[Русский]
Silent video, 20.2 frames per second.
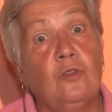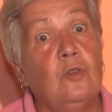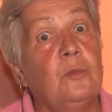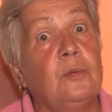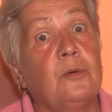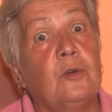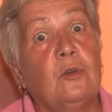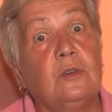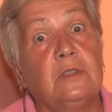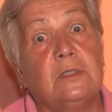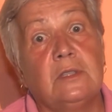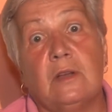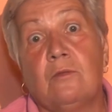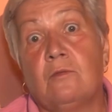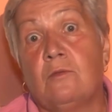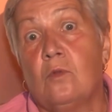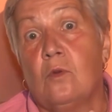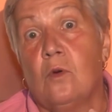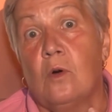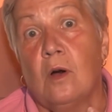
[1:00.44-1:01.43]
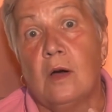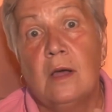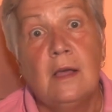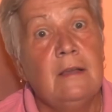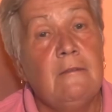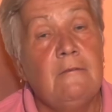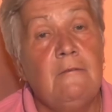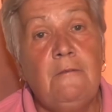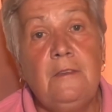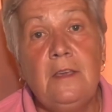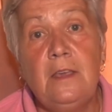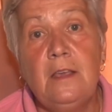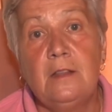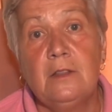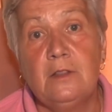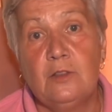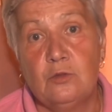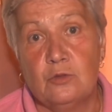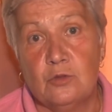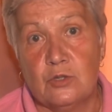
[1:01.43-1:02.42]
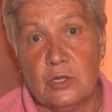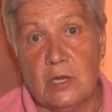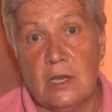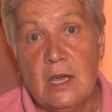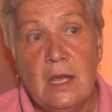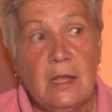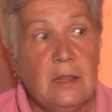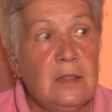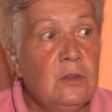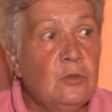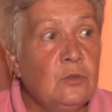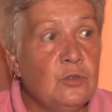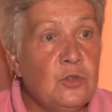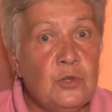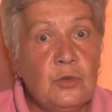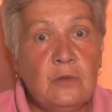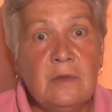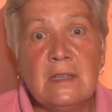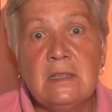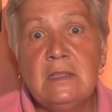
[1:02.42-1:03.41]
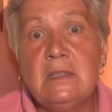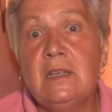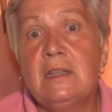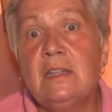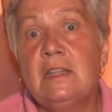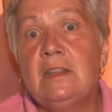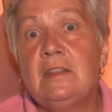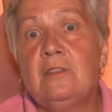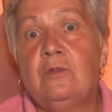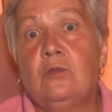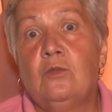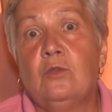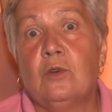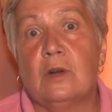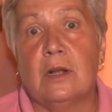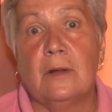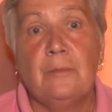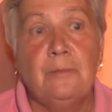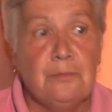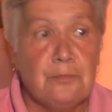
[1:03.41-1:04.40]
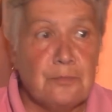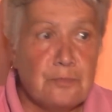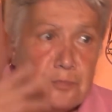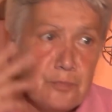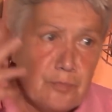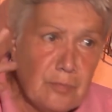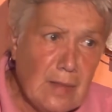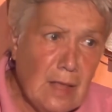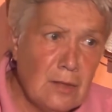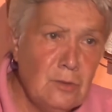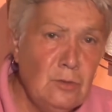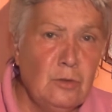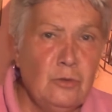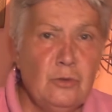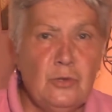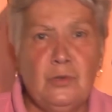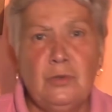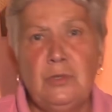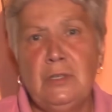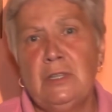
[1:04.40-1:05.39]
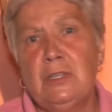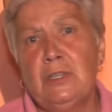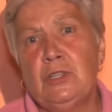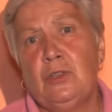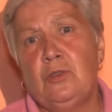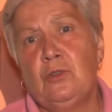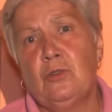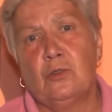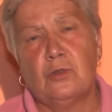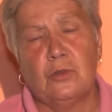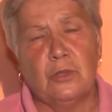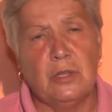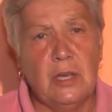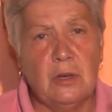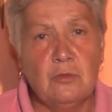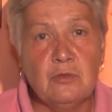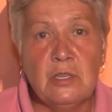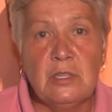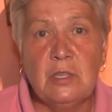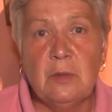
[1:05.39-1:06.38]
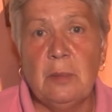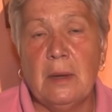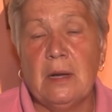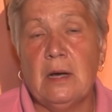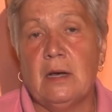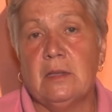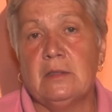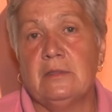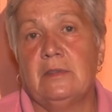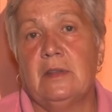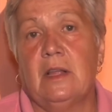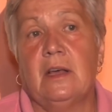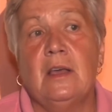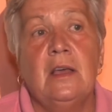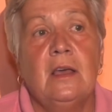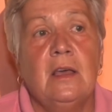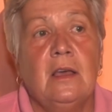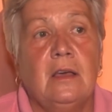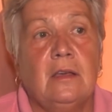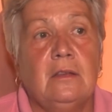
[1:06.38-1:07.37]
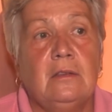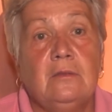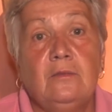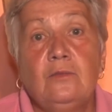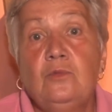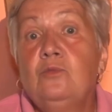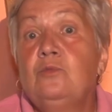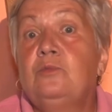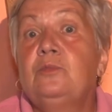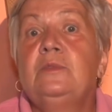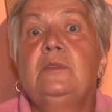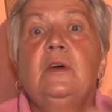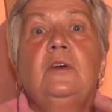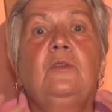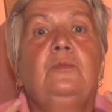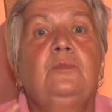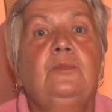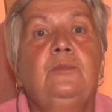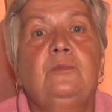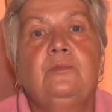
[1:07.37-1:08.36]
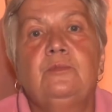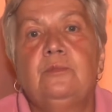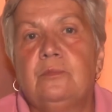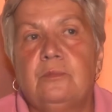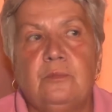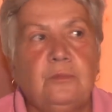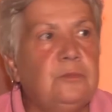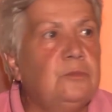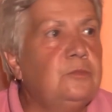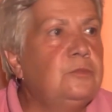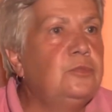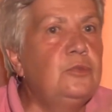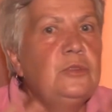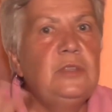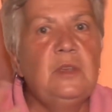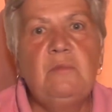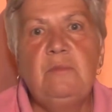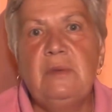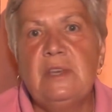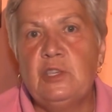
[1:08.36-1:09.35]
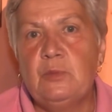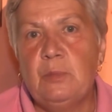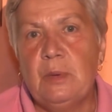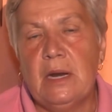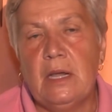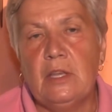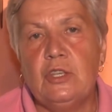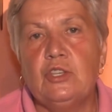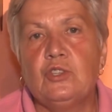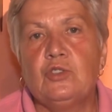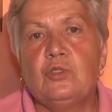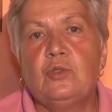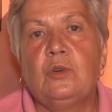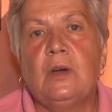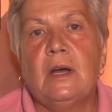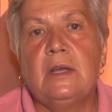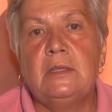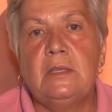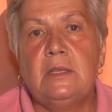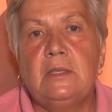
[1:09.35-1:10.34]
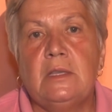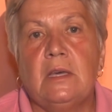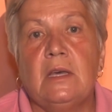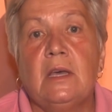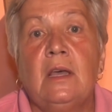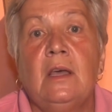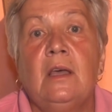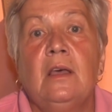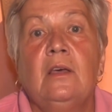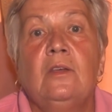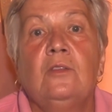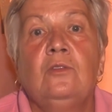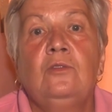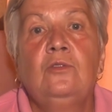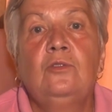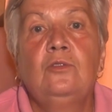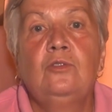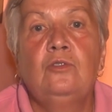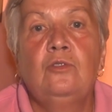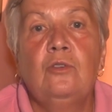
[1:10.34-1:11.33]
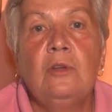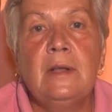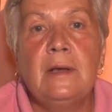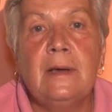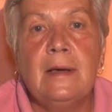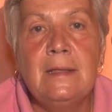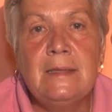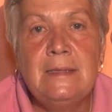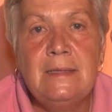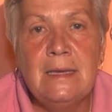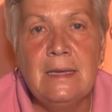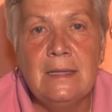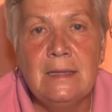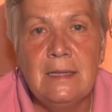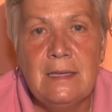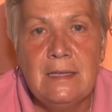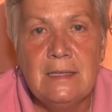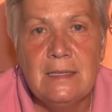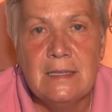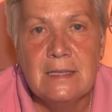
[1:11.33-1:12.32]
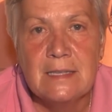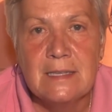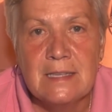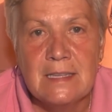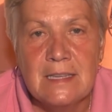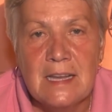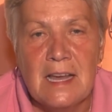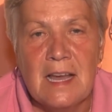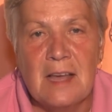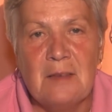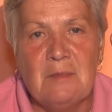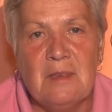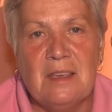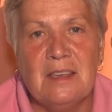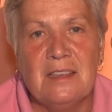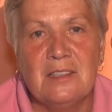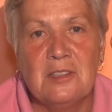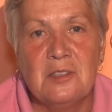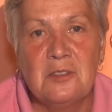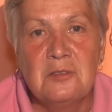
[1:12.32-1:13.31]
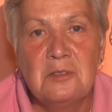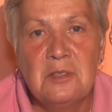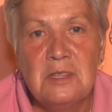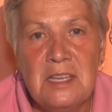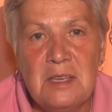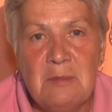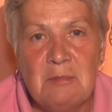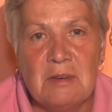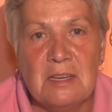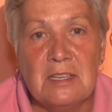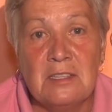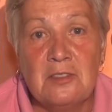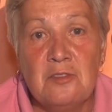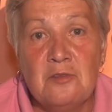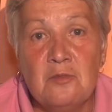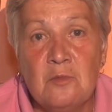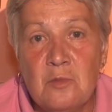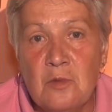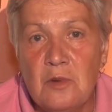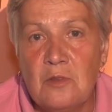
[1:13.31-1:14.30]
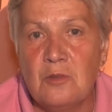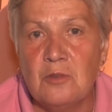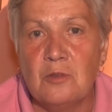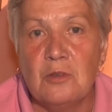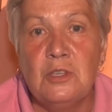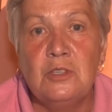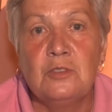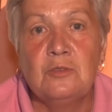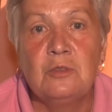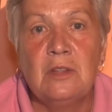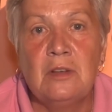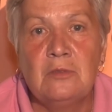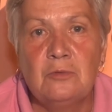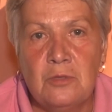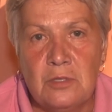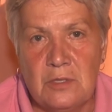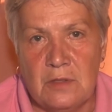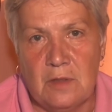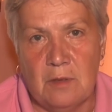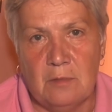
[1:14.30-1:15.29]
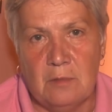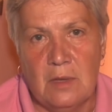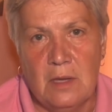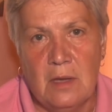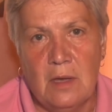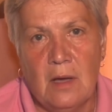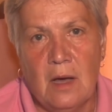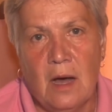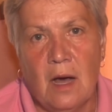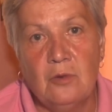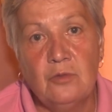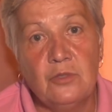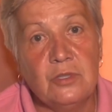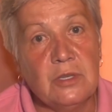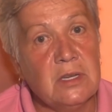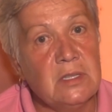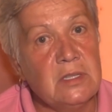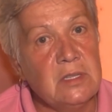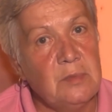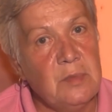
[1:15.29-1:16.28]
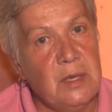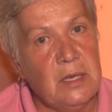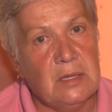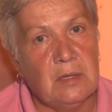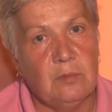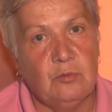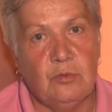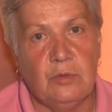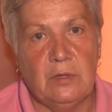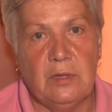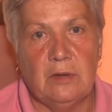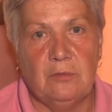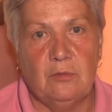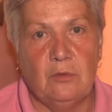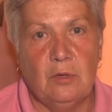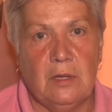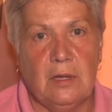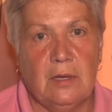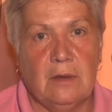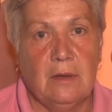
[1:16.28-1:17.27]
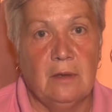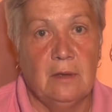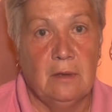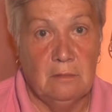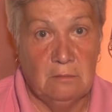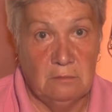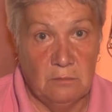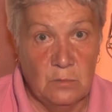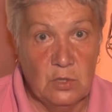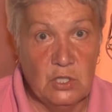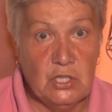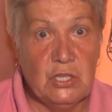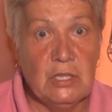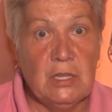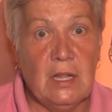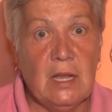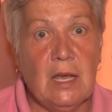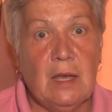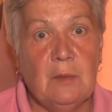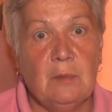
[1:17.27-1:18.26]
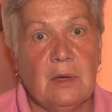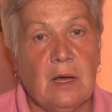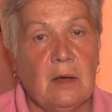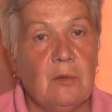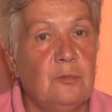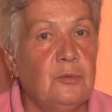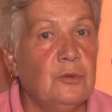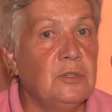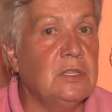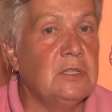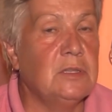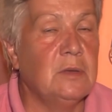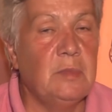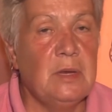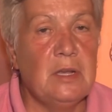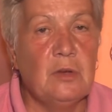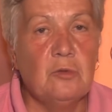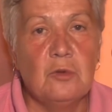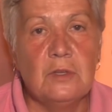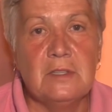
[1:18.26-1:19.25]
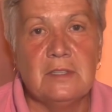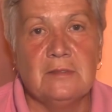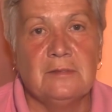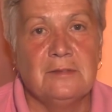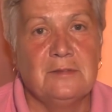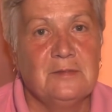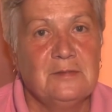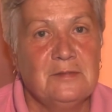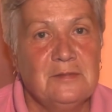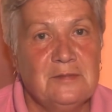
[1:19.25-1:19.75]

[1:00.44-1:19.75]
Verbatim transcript: Ну просто, во, вилы уже. Научу вас делать творог. Научу делать йогурт. Я уже это показывала. Э, ну, будем печь пироги, что хотите. Но только делайте сами, с улыбкой, с любовью и с удовольствием. А уж как семья-то будет довольна. Начинаем компот из абрикосов